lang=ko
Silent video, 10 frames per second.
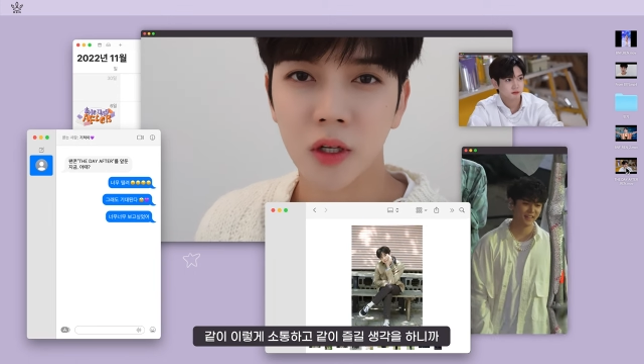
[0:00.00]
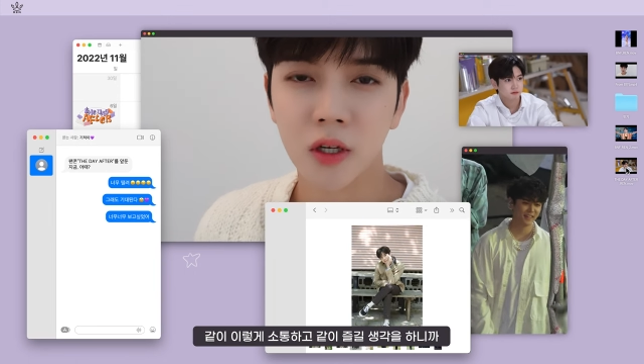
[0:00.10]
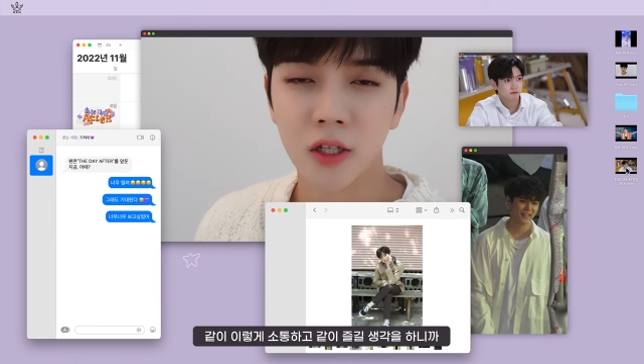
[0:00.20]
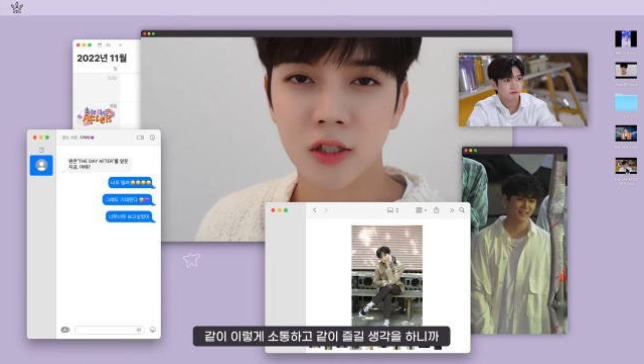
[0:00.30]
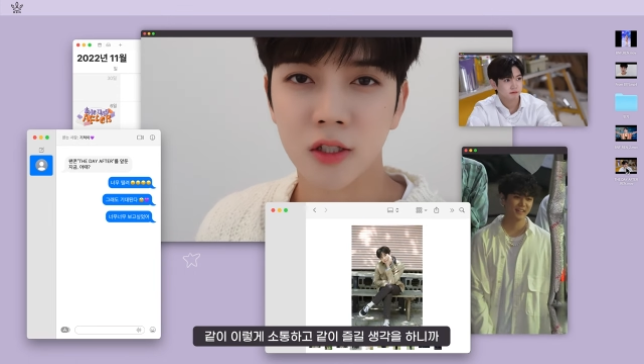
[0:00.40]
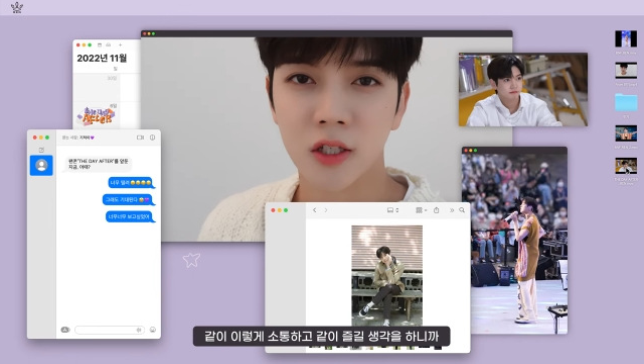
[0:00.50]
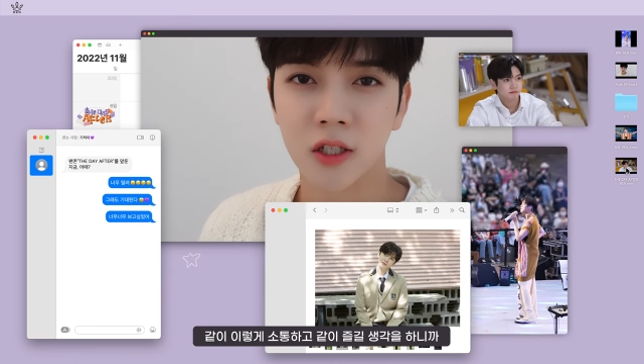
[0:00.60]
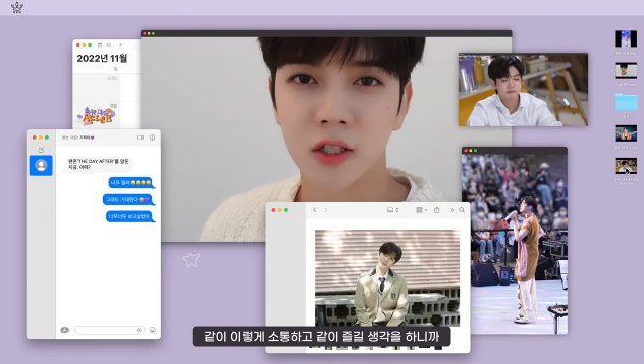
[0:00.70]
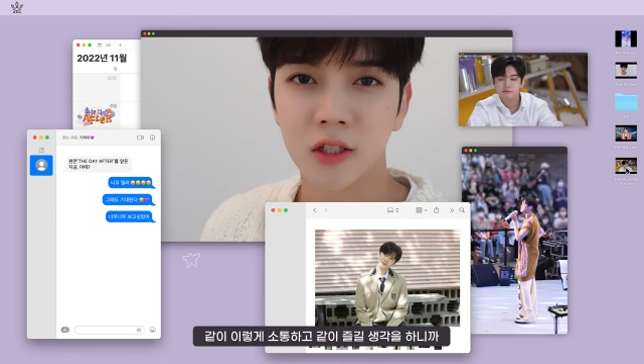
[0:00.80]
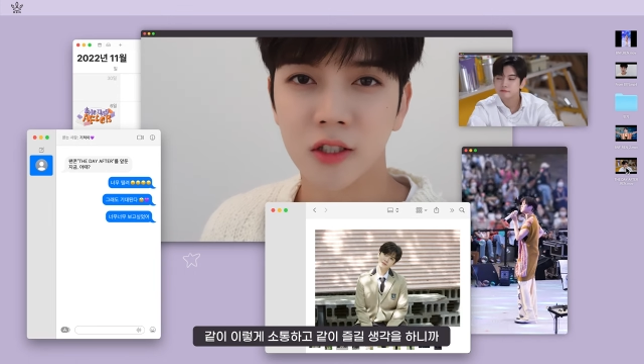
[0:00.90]

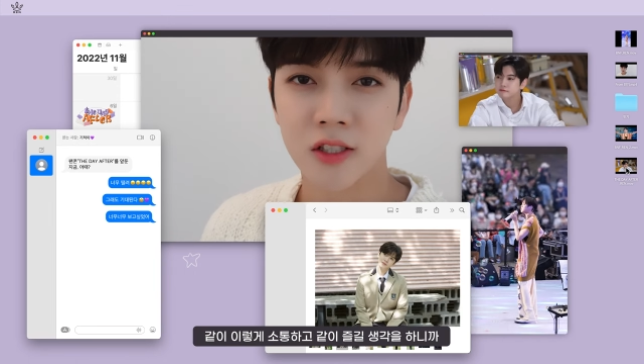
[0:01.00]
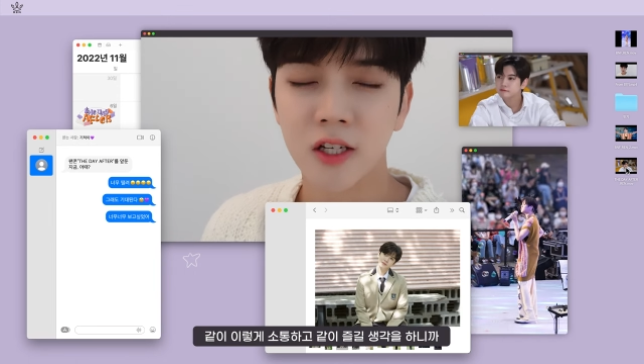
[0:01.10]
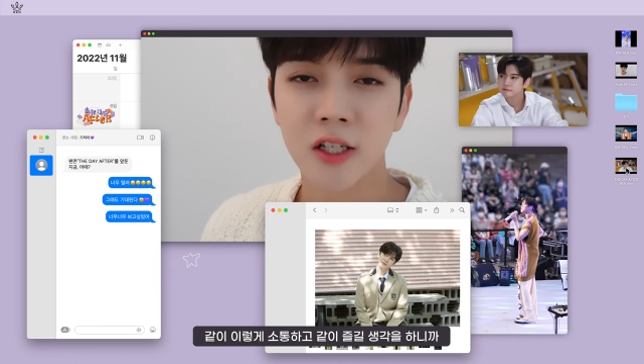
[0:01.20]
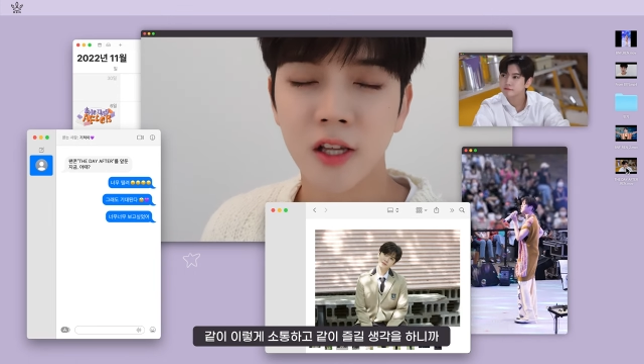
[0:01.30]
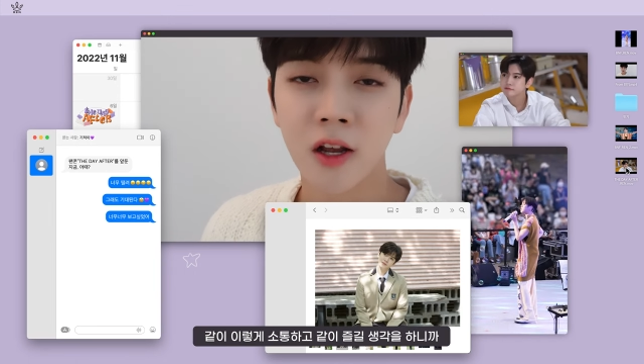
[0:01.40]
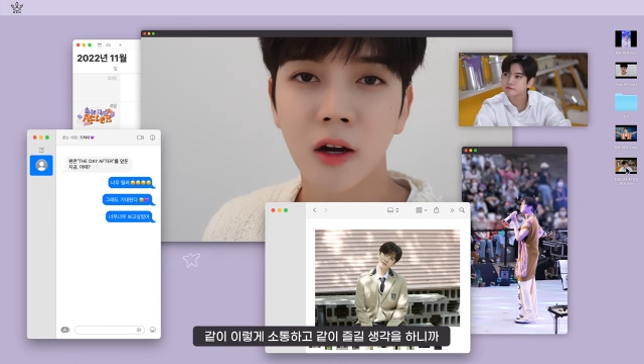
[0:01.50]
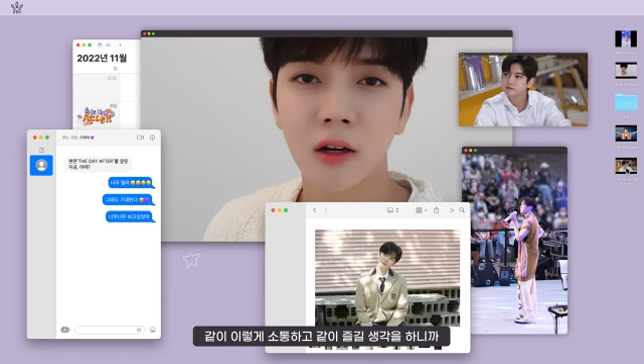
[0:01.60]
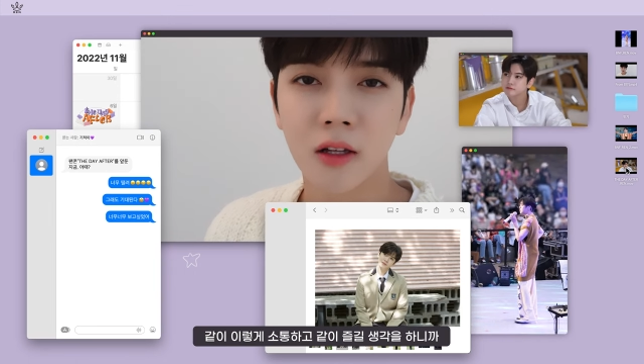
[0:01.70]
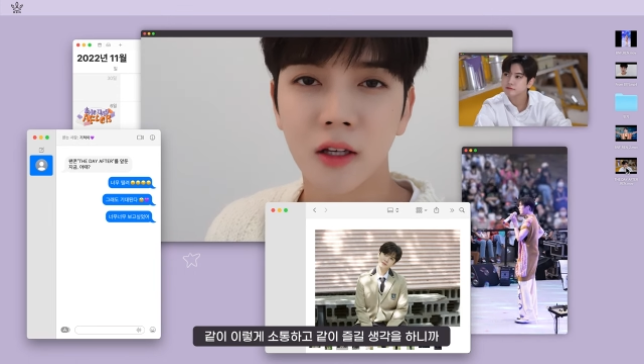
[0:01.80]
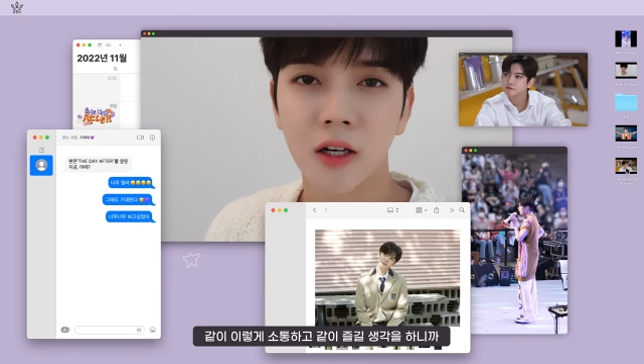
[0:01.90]
같이 즐길 생각을
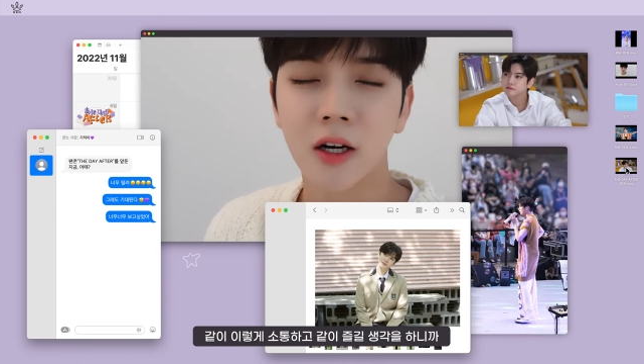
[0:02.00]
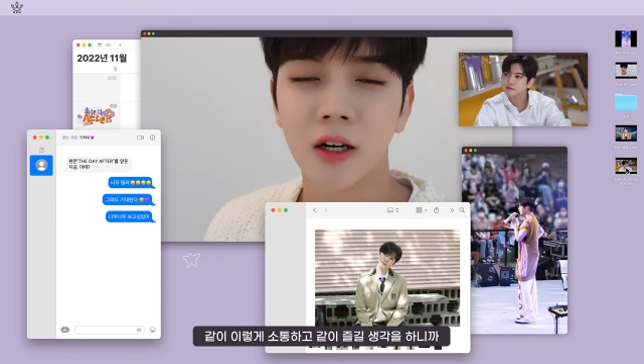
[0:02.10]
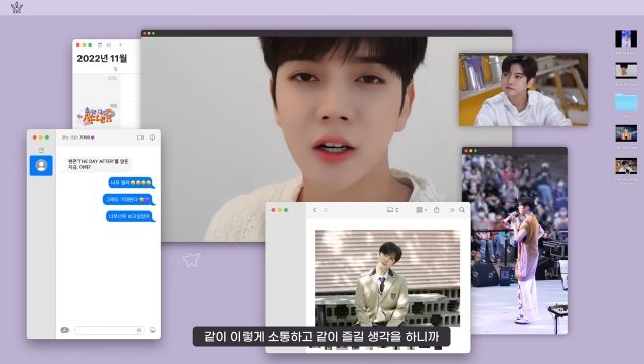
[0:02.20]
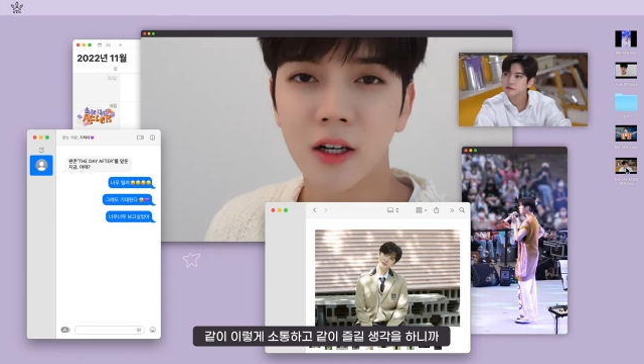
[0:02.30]
하니까